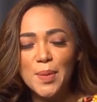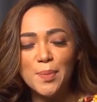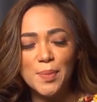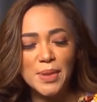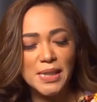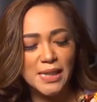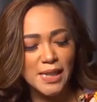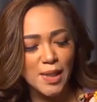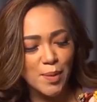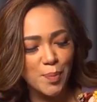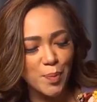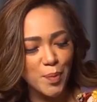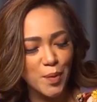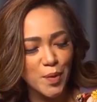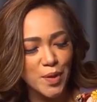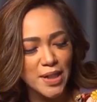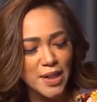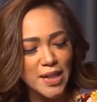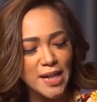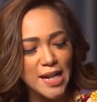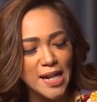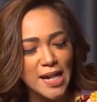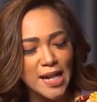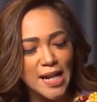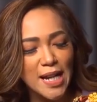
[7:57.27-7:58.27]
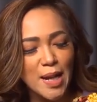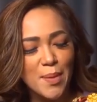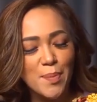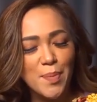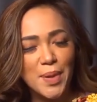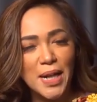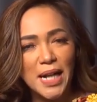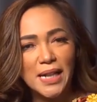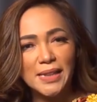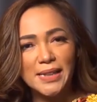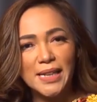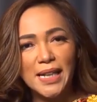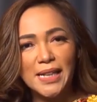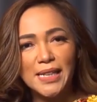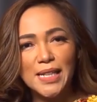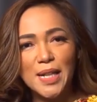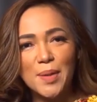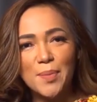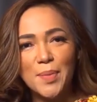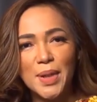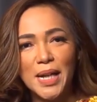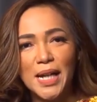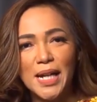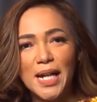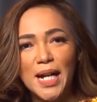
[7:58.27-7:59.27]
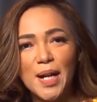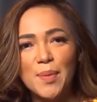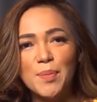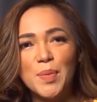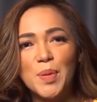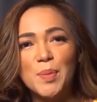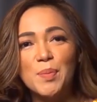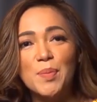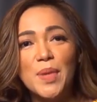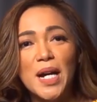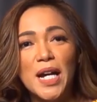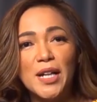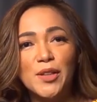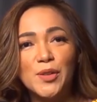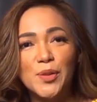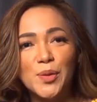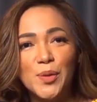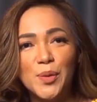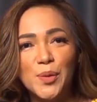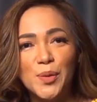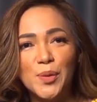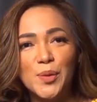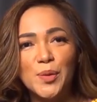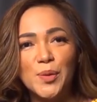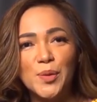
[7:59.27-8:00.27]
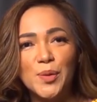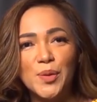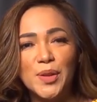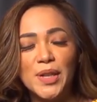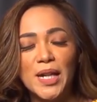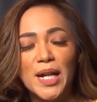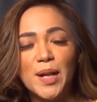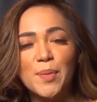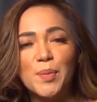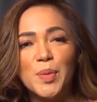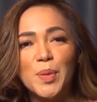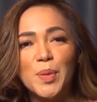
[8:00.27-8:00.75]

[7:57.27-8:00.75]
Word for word: Meskipun dalam prakteknya mereka membantu ya